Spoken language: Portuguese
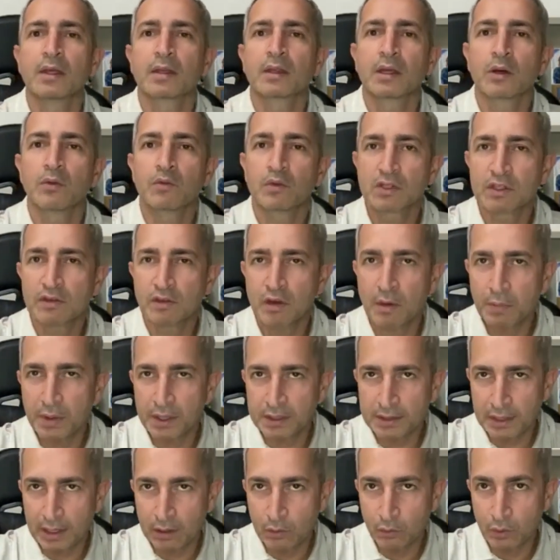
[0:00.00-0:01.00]
Então você vai
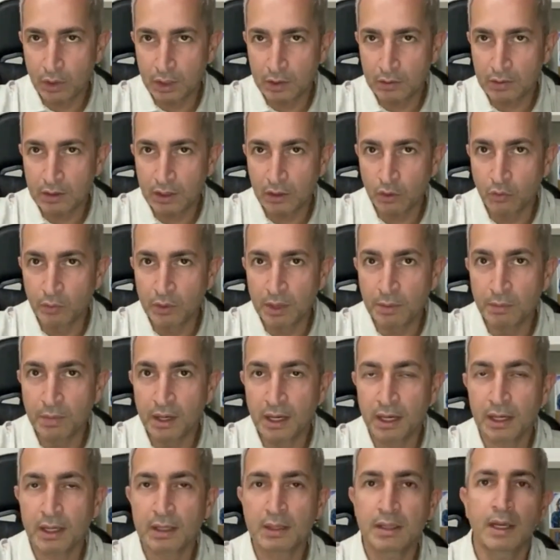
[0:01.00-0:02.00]
passar um ano sem comer
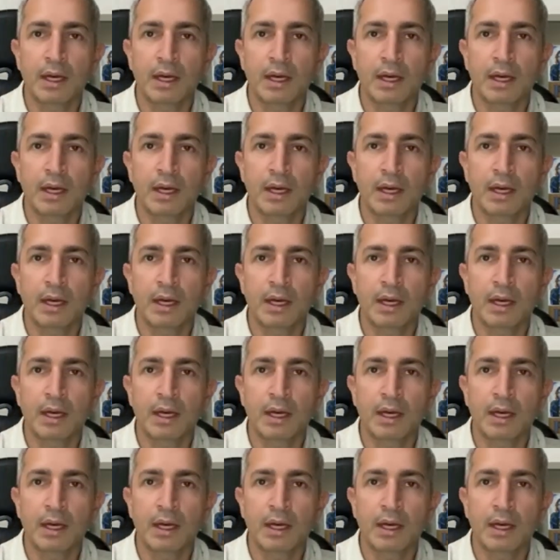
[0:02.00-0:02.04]
manga.